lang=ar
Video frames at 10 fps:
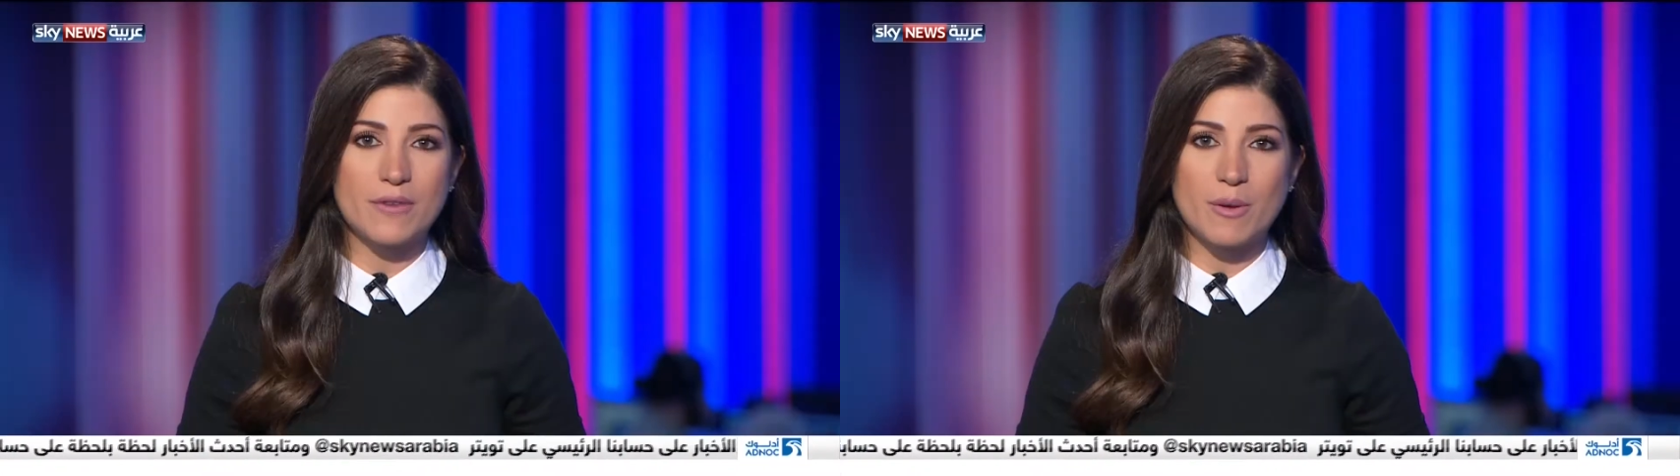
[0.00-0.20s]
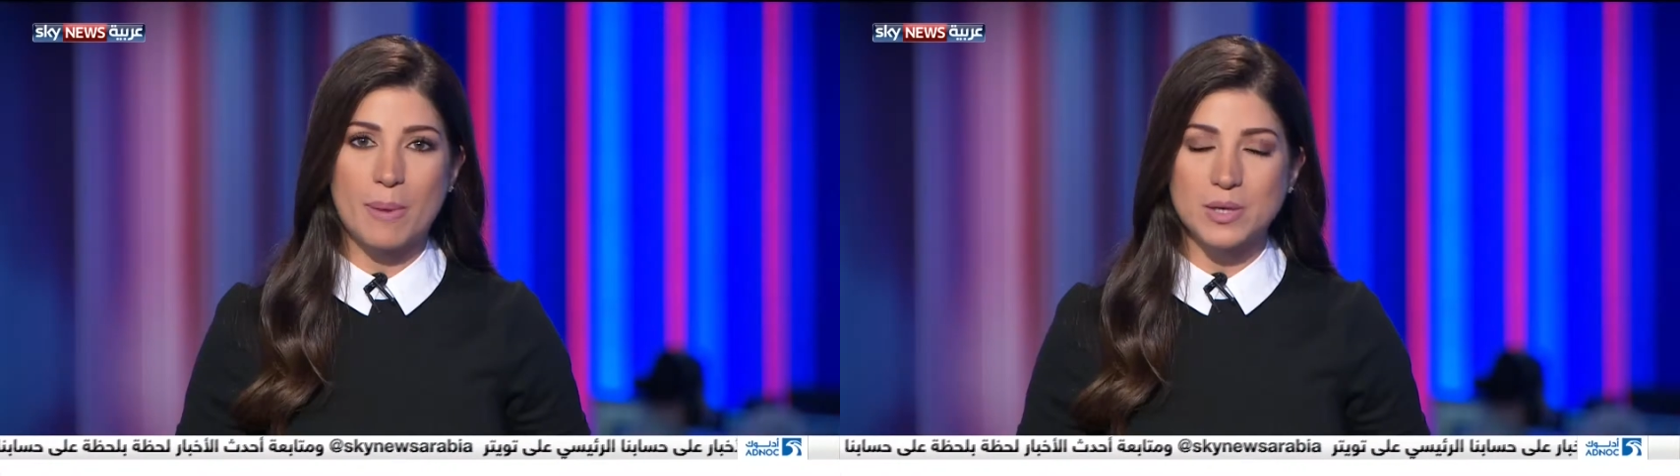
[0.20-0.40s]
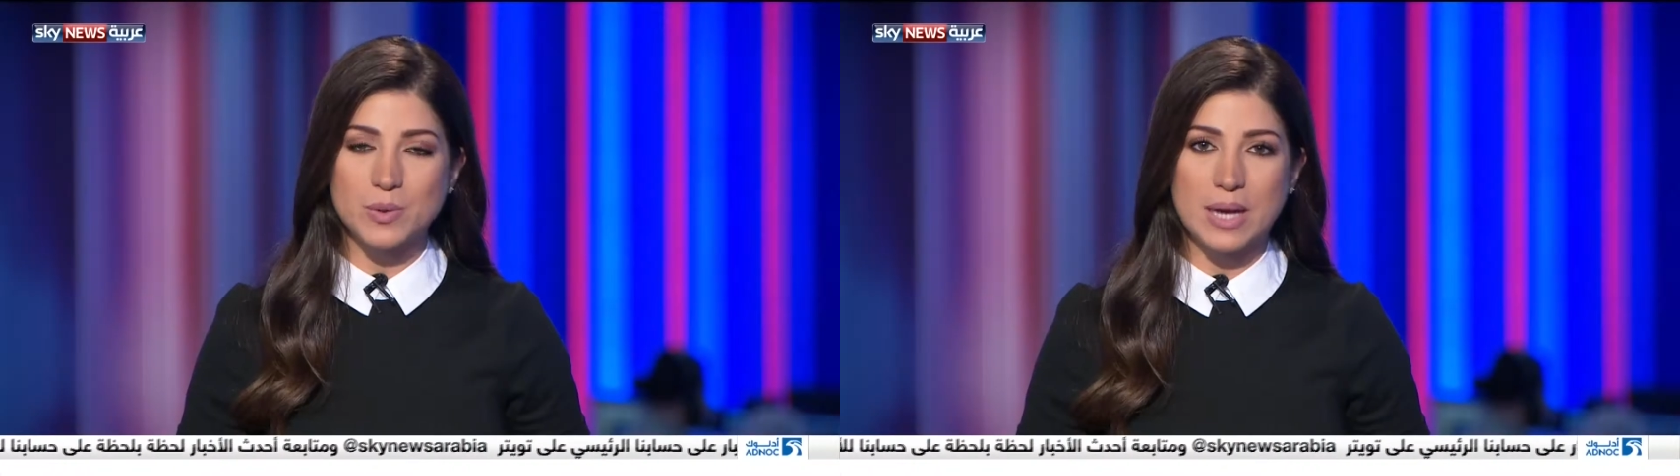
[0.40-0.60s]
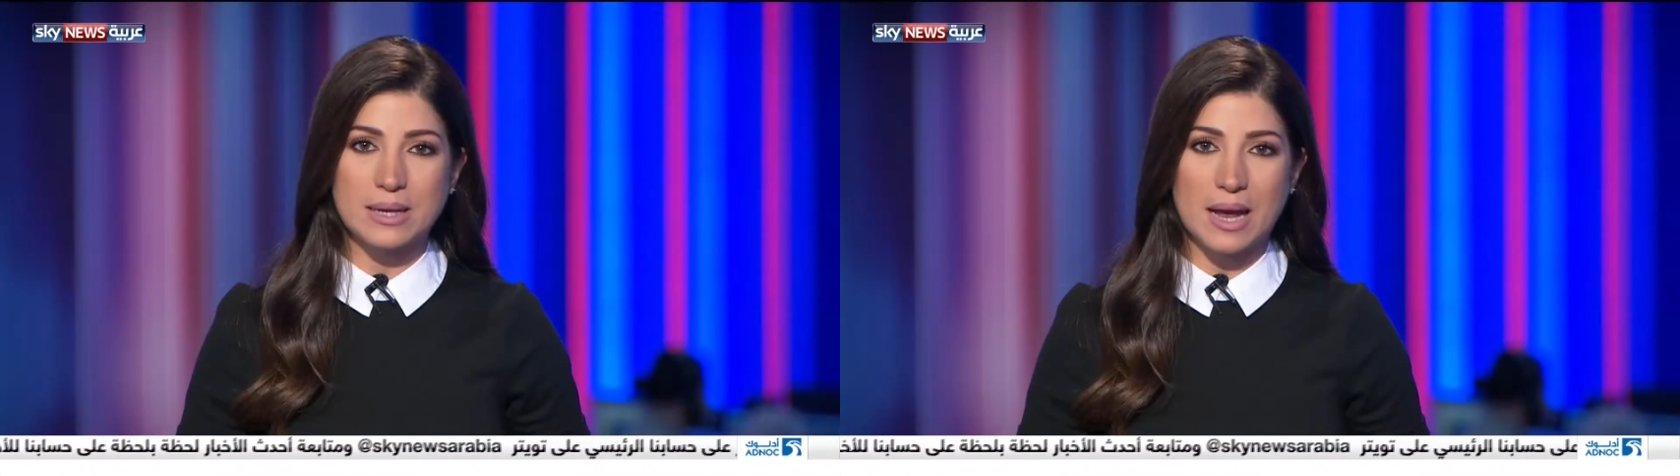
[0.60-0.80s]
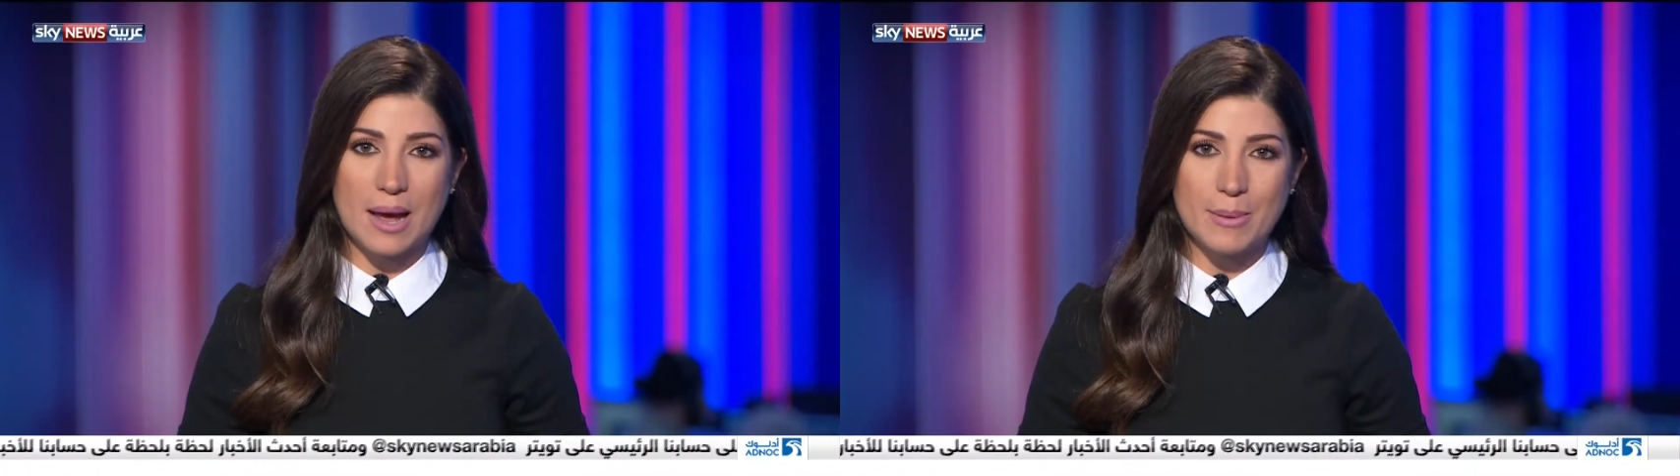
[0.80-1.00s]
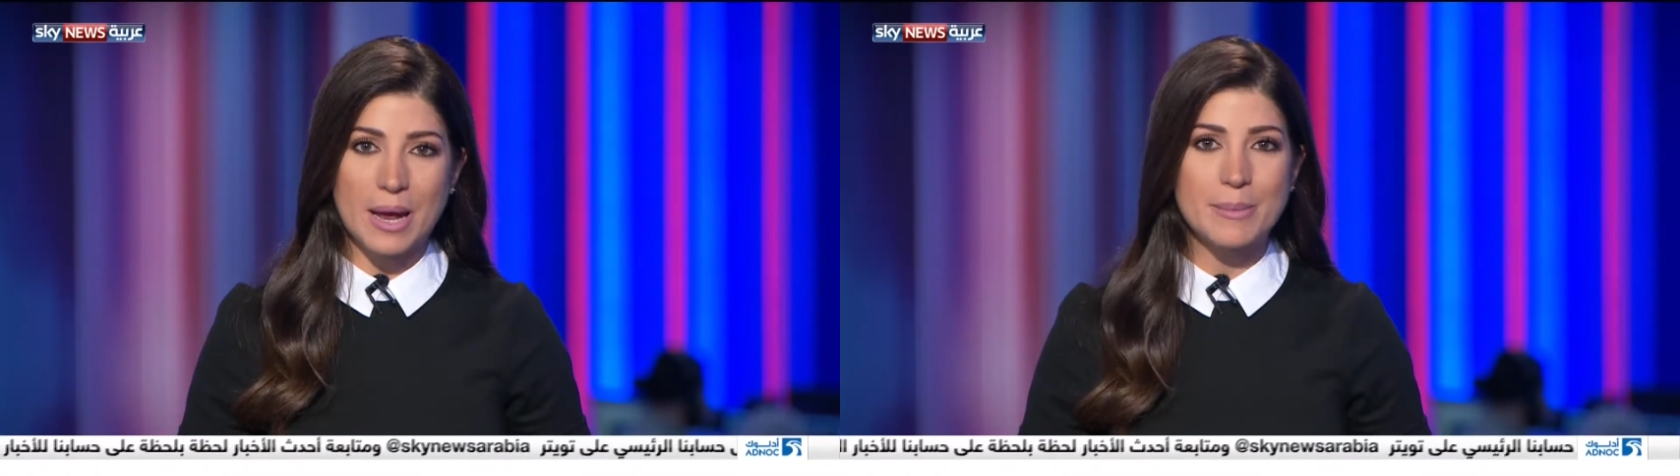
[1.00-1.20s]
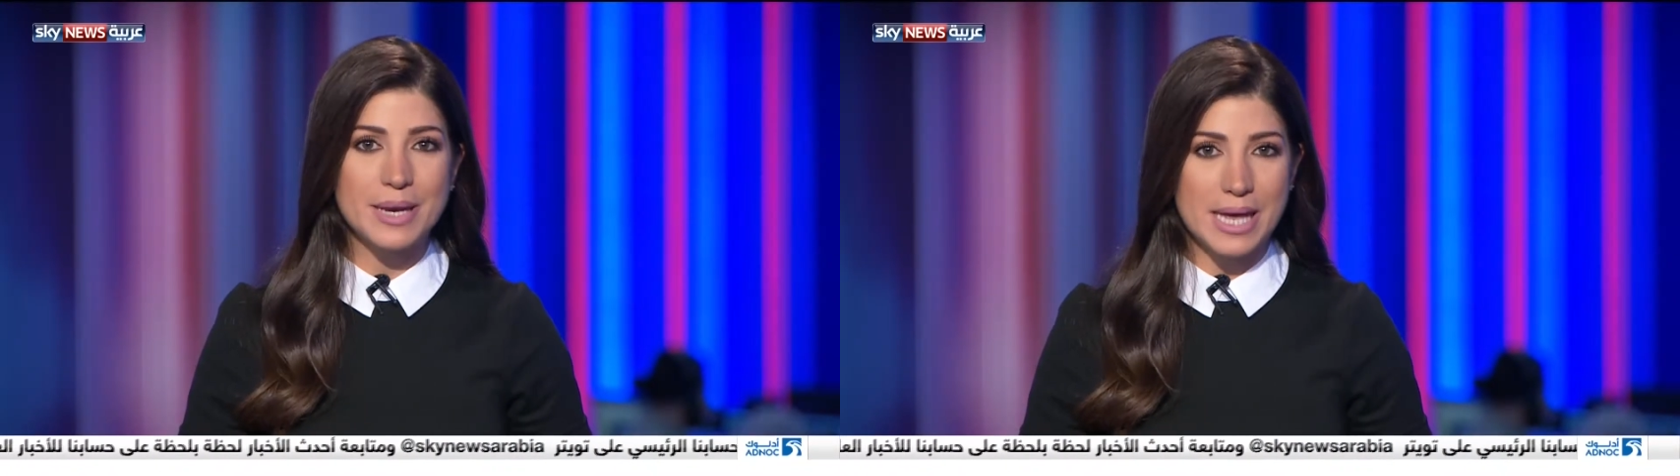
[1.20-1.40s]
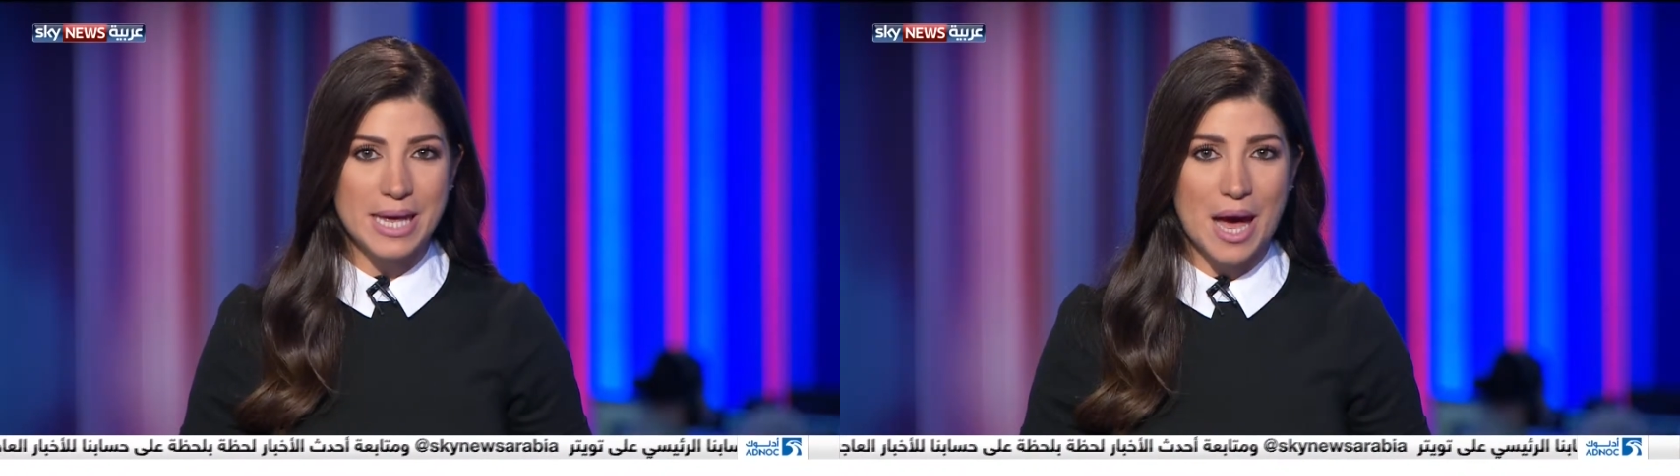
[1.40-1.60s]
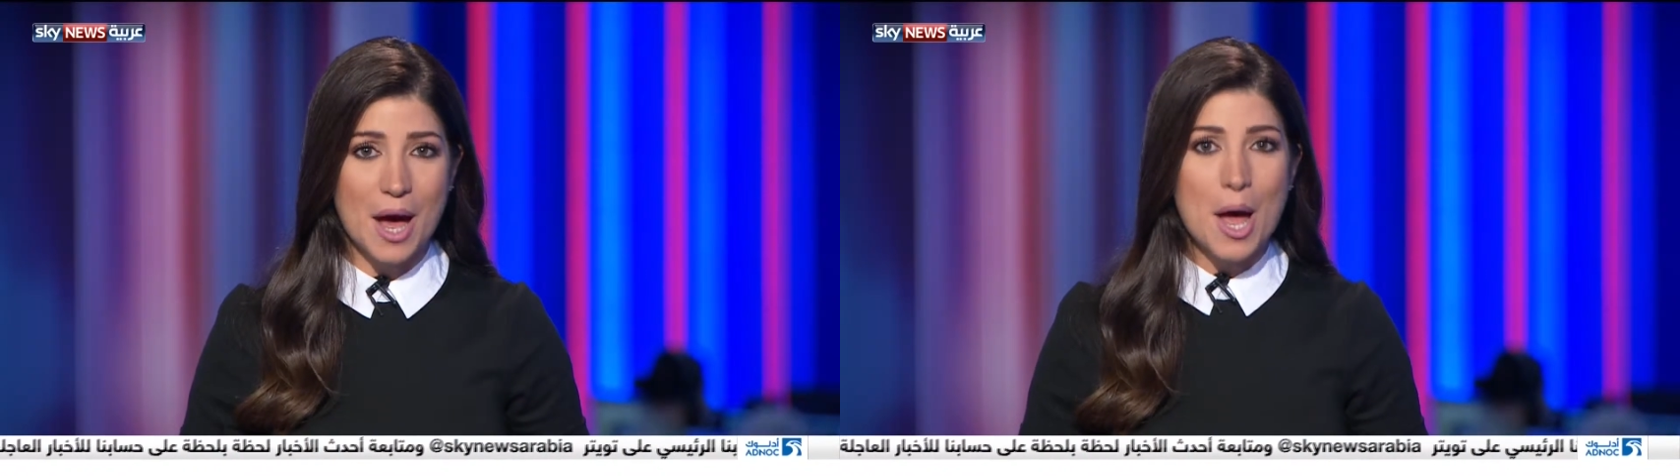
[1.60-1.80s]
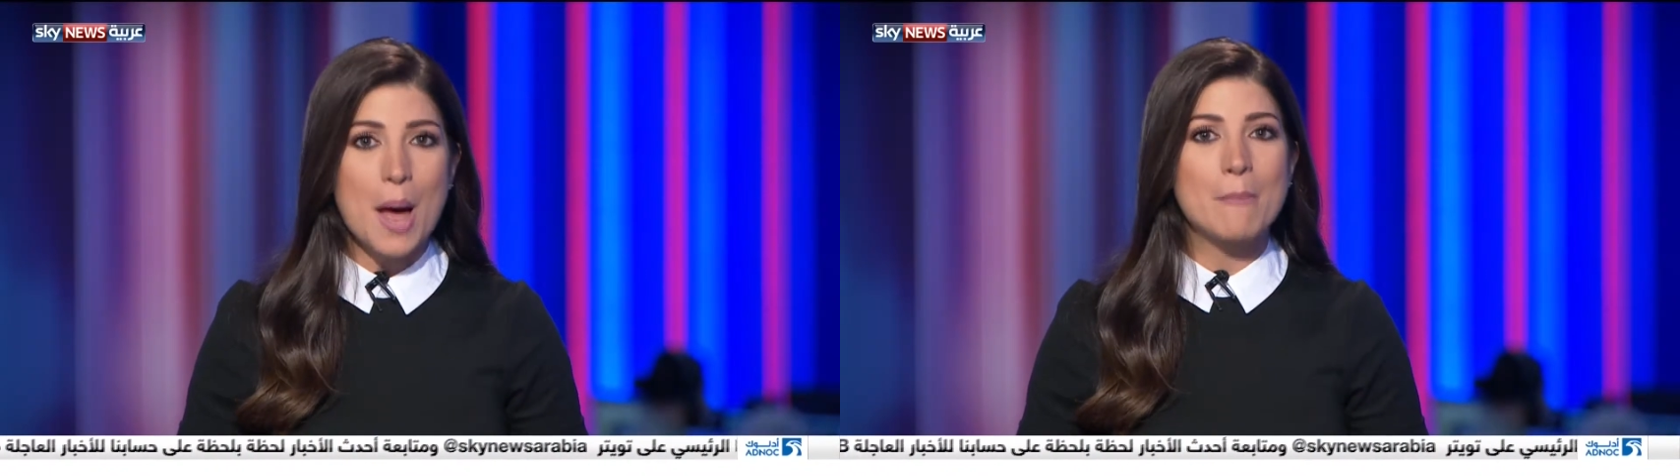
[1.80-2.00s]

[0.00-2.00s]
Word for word: في مخزونات الخام الأمريكية